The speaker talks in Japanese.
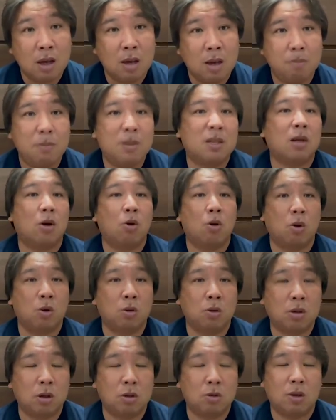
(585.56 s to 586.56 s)
ミスが起こ
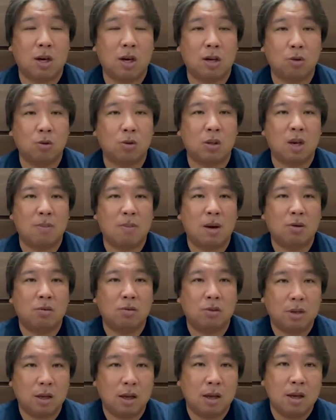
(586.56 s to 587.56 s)
るっていう可能性もある
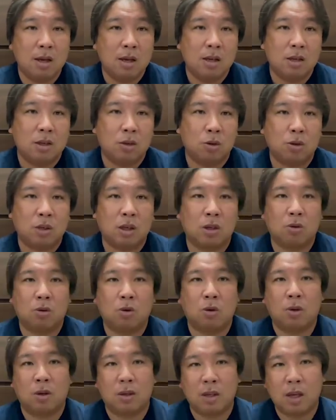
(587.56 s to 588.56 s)
んで、そういったとこ
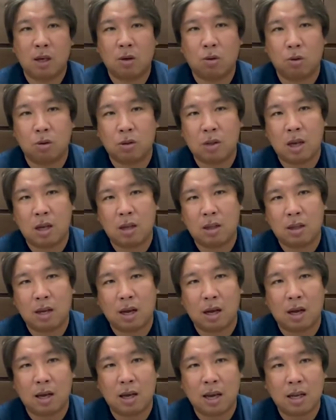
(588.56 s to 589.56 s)
ろはね、この
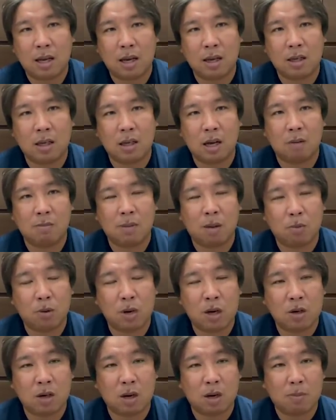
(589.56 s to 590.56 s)
センター、柳田が守
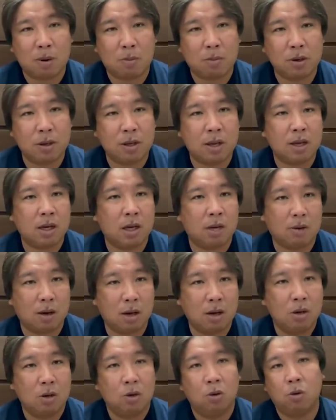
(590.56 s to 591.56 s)
れるか守れないか
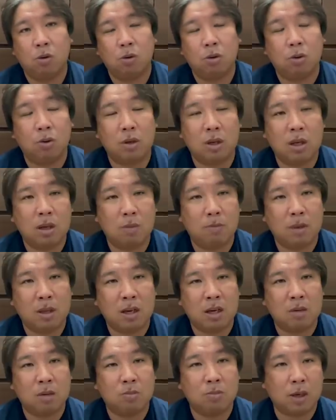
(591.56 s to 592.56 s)
は、本当に金
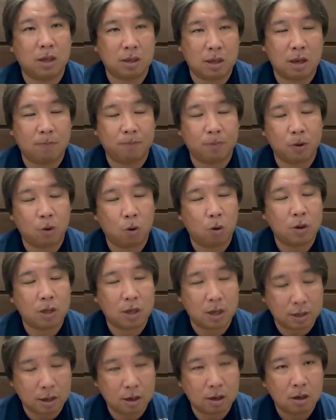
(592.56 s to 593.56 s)
メダルに向けて大き
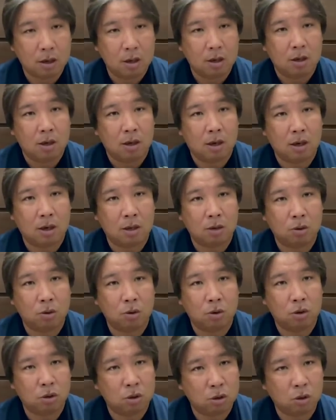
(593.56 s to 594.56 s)
なね、あの、
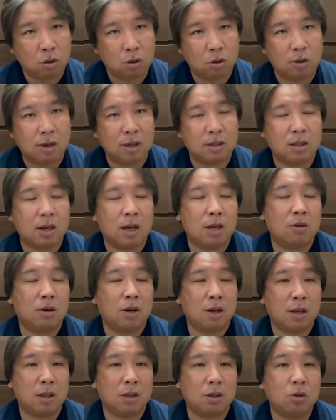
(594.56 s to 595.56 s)
重要素なんじゃないの
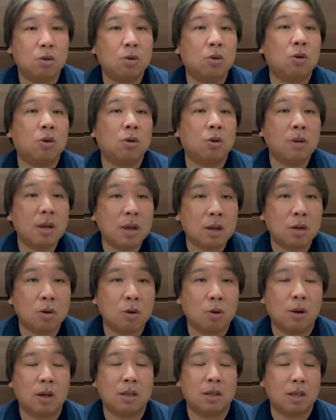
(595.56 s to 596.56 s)
かなっていうところをね、
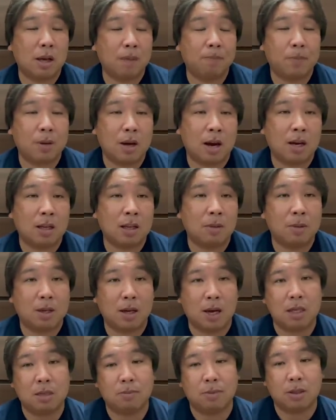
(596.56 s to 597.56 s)
強化試合、改めて
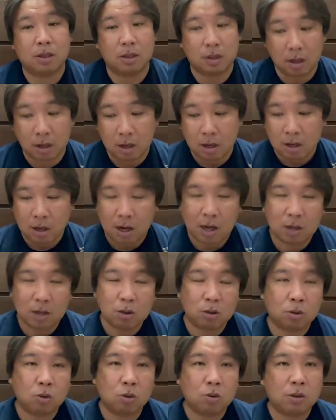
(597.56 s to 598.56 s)
感じましたね。あ
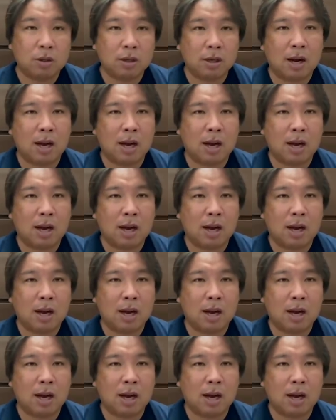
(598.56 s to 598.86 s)
と、特にね、